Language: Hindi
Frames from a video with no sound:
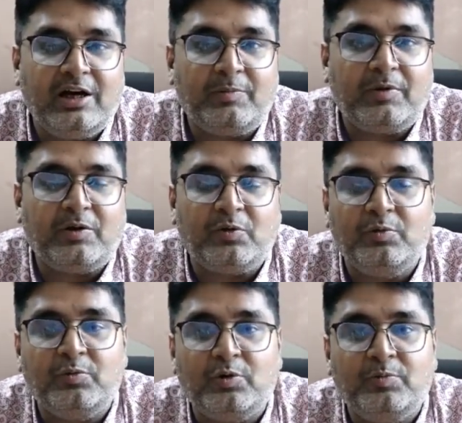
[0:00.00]
आपका
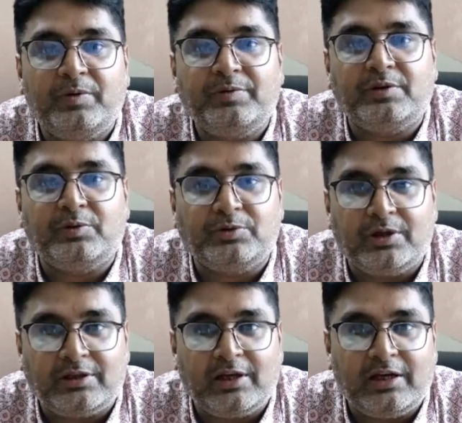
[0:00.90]
रोम रोम पवित्र हो
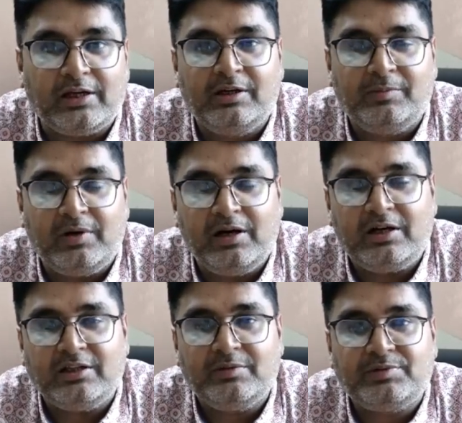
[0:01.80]
जाता है माँ
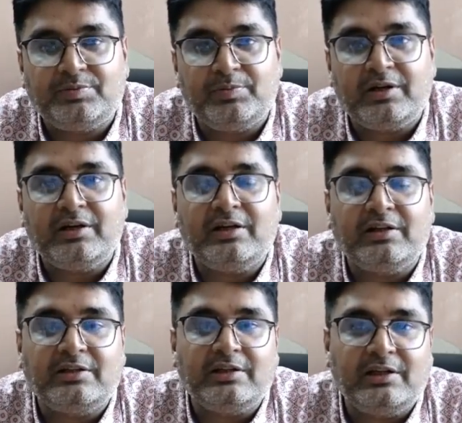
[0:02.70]
का जब स्मरण
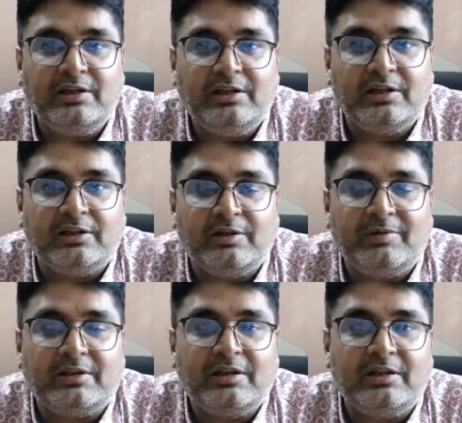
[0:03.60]
करते हैं तब
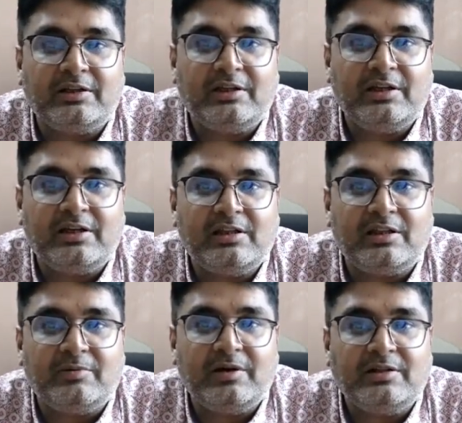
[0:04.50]
ऐसा लगता है कि
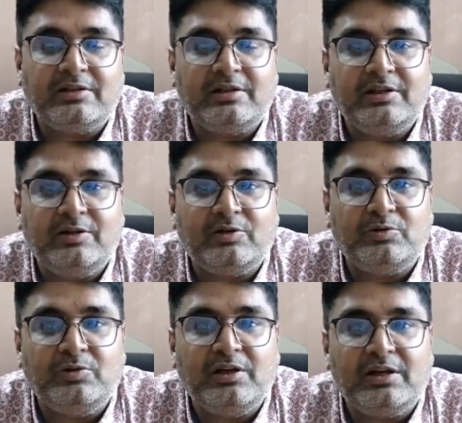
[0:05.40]
समाज की और
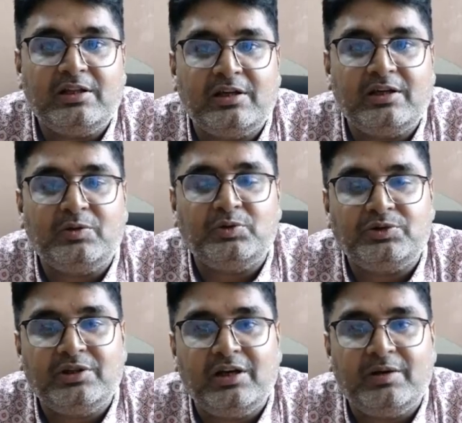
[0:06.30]
दुनिया की सारी
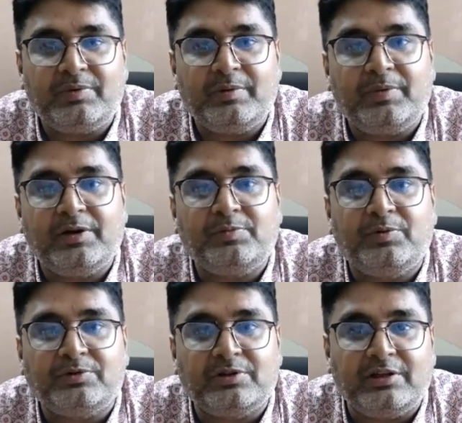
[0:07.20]
खुशियाँ आपके पास
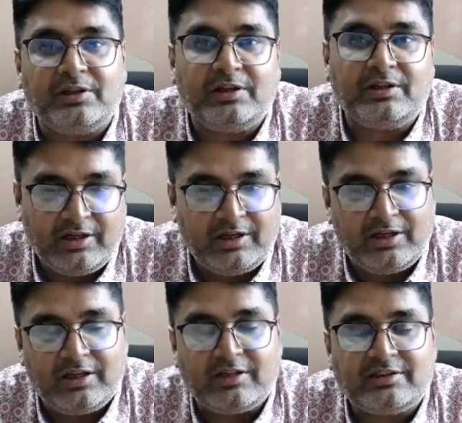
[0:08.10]
पहुँच
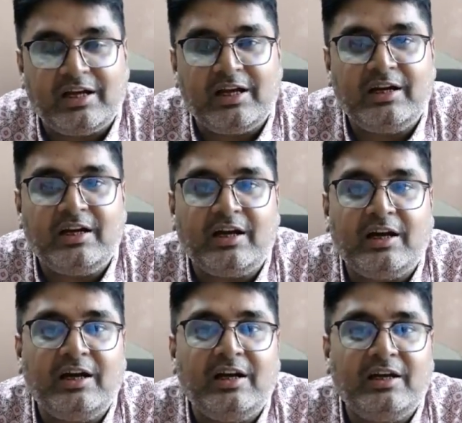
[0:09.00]
गई एक शायर ने
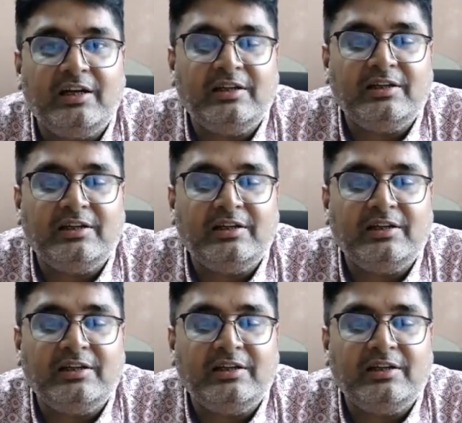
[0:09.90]
कहा है